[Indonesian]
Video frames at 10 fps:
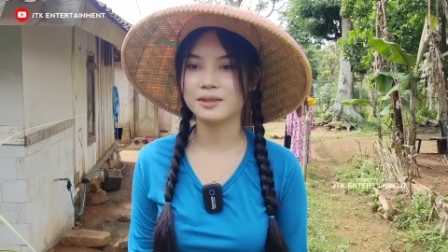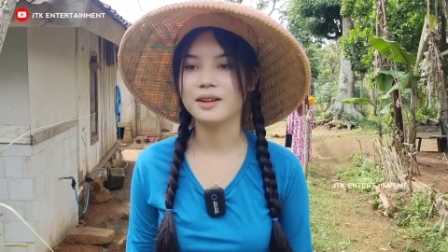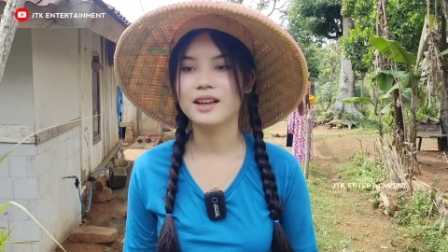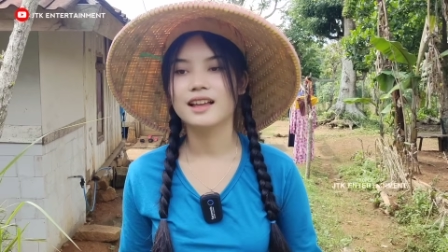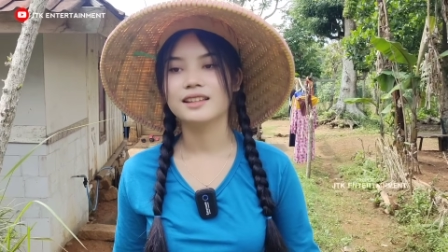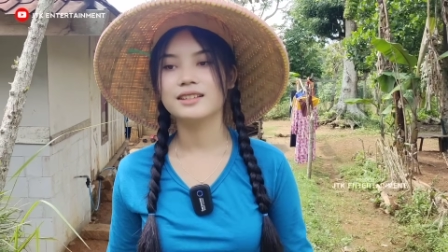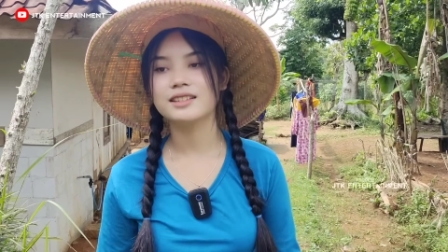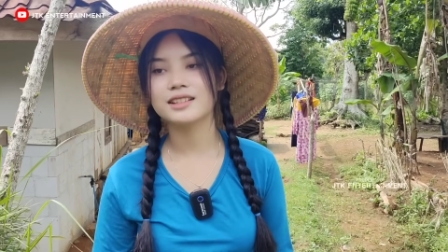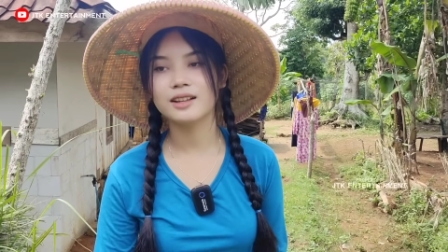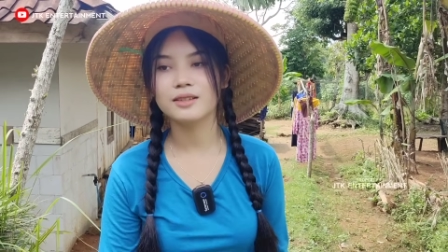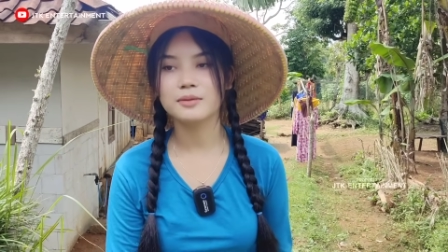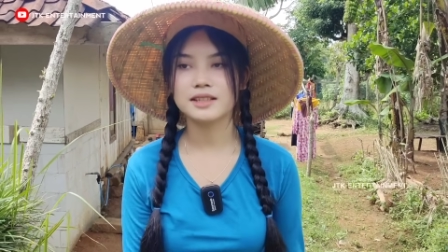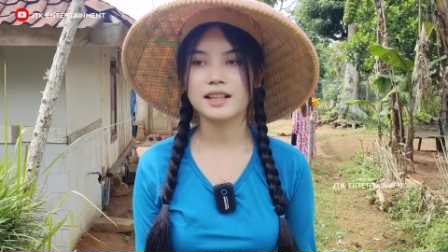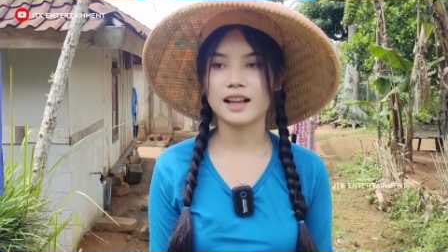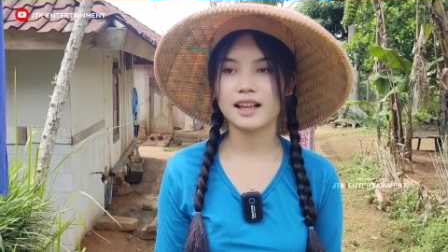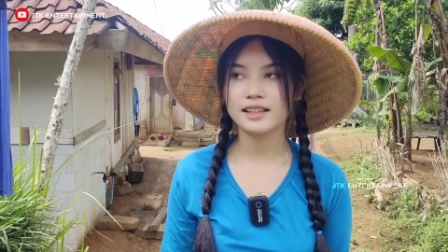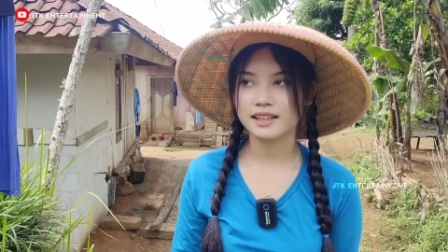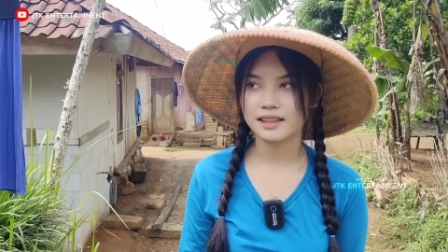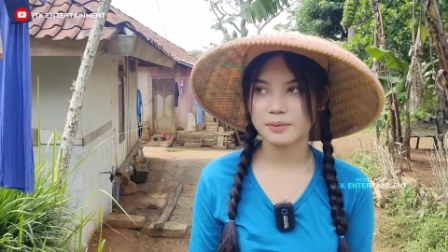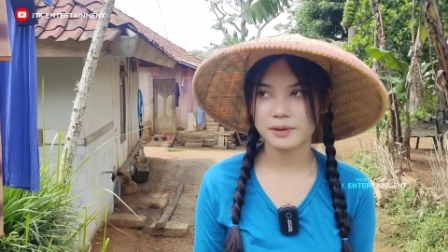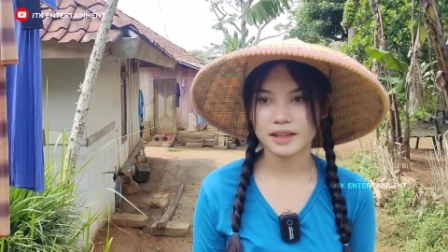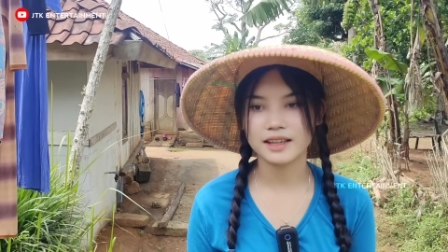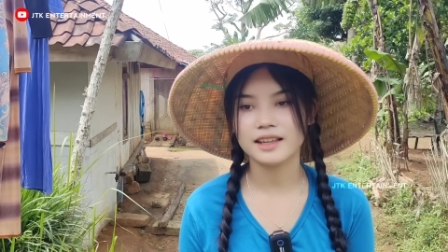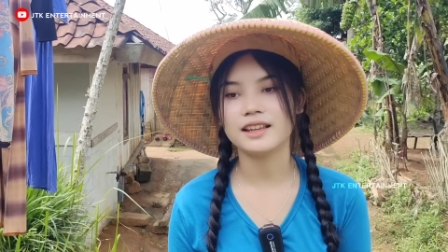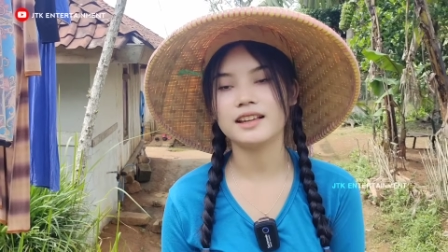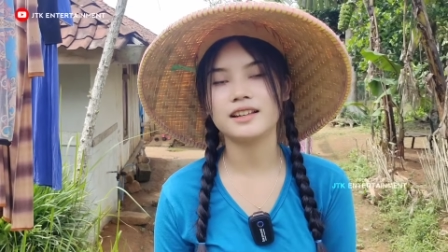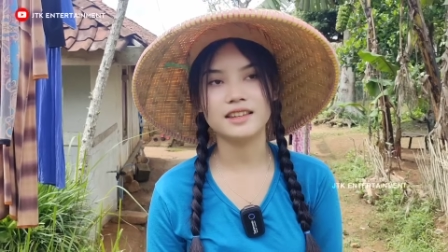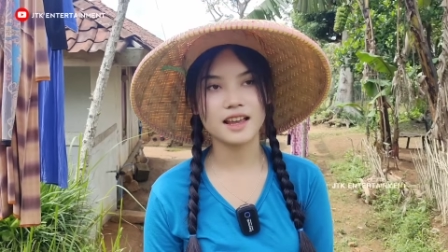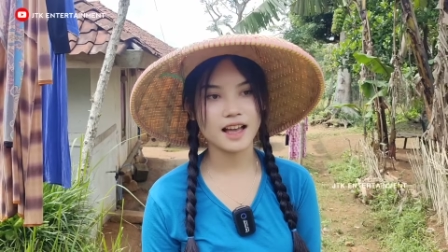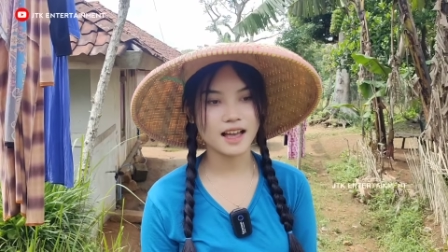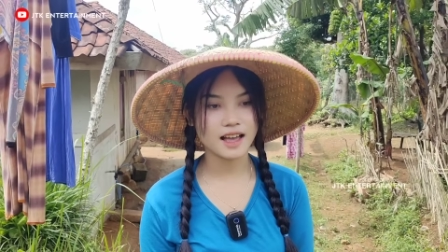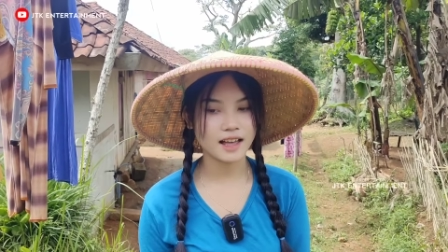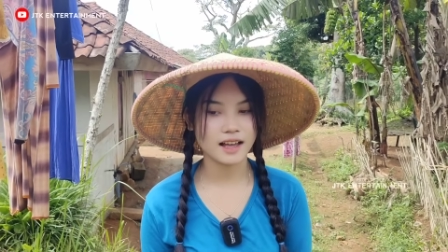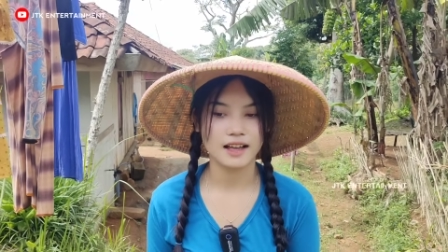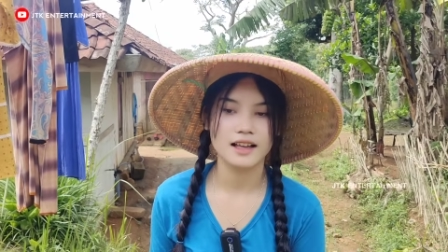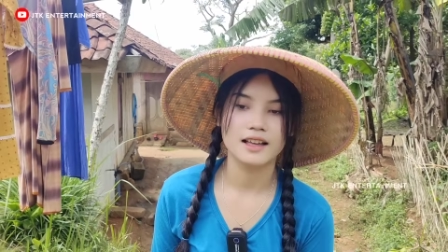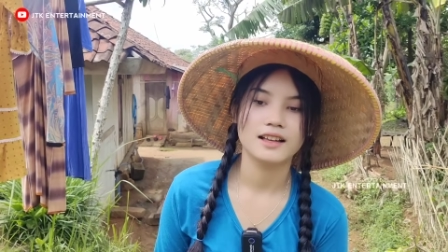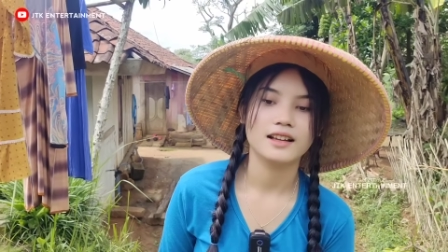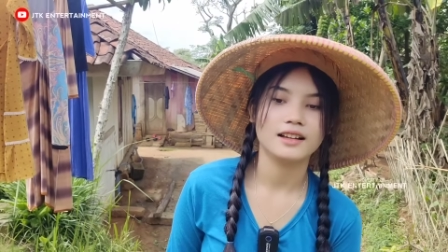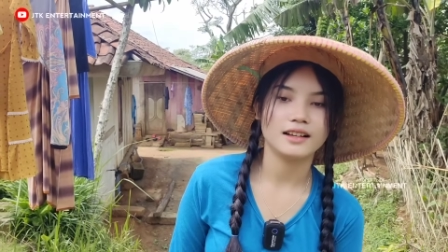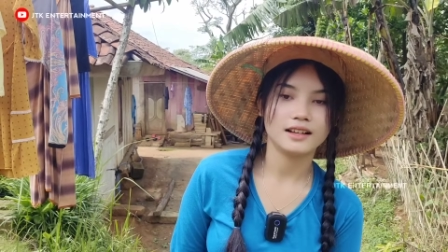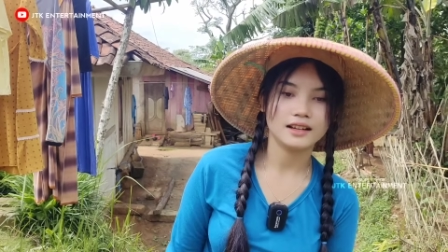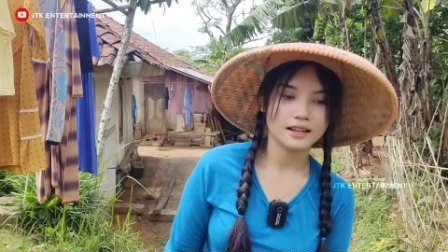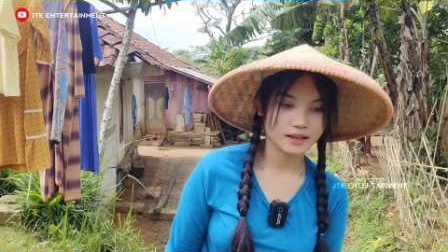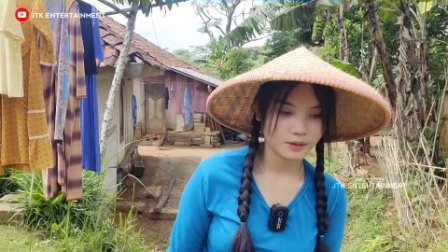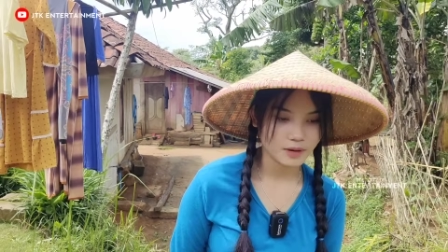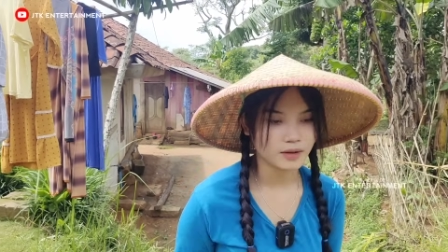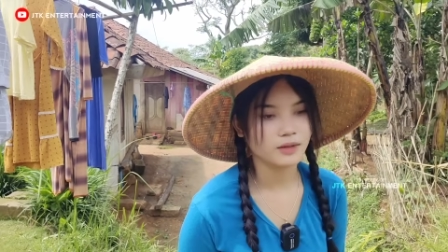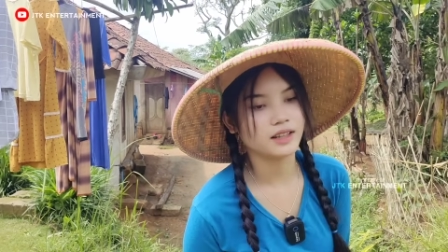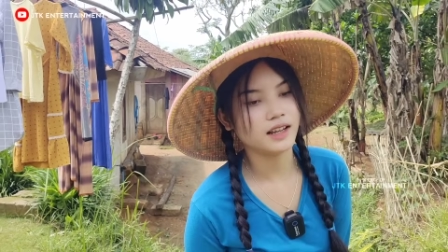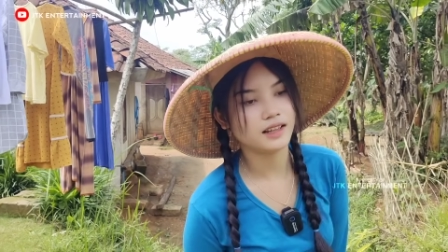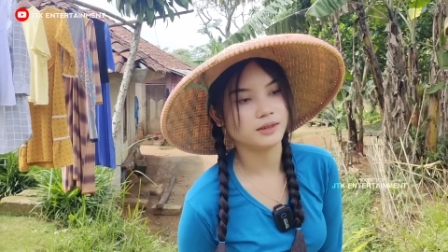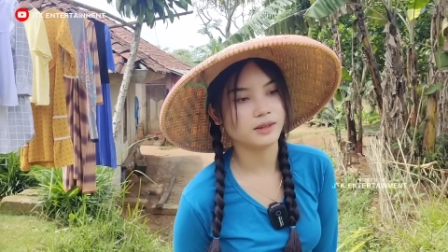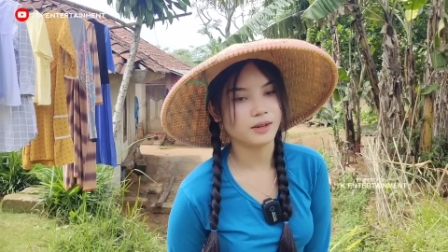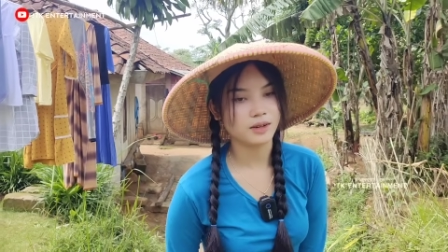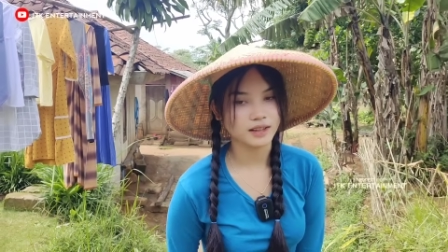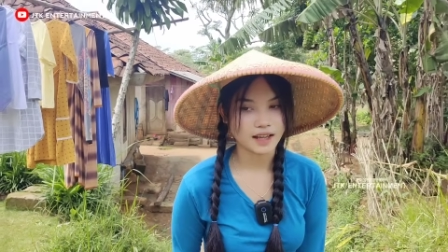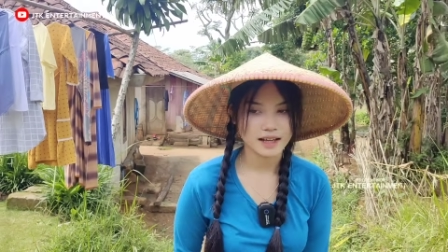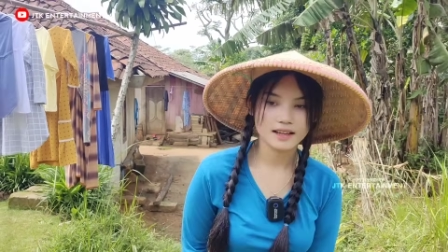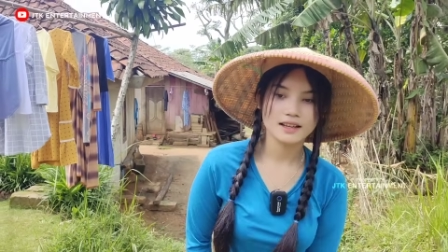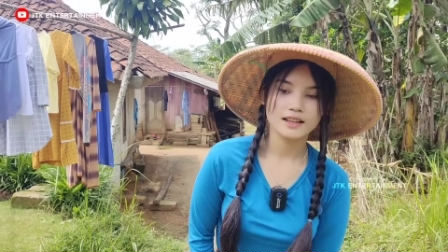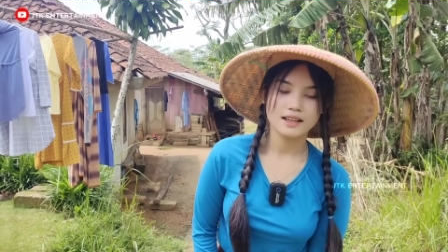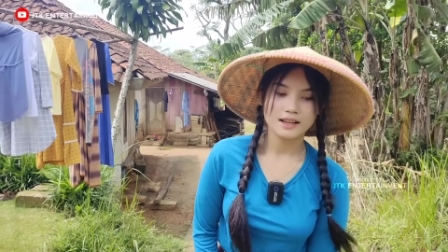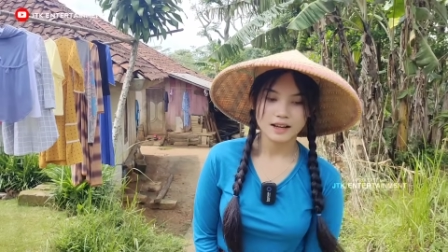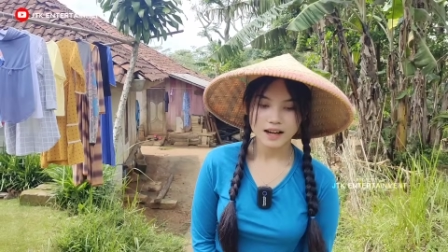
Sahabat. gitu? terus kalau misalkan kita pergi kerja mm -hmm. ke luar kota gitu ke kota mm -hmm.